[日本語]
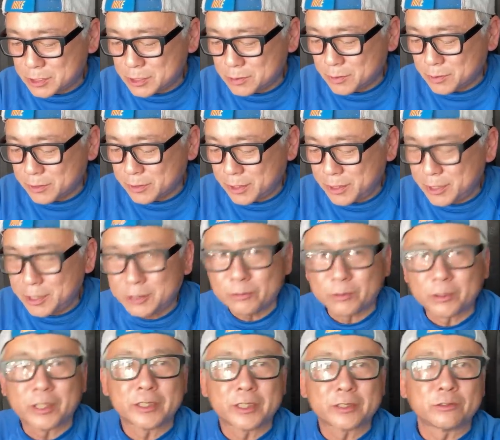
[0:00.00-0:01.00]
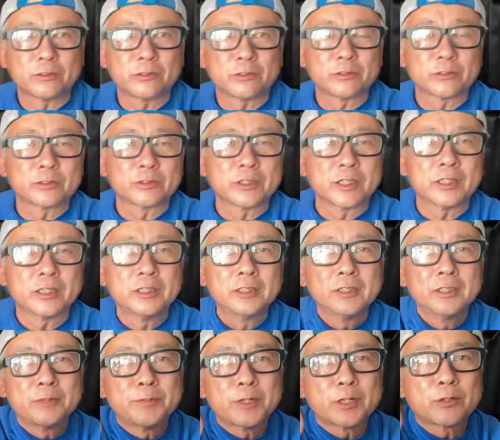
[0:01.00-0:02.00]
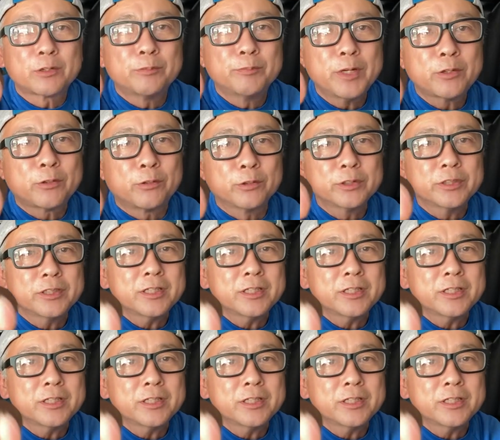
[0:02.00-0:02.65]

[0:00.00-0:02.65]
道はないのかなということで、まあ、こ、まあ、こんな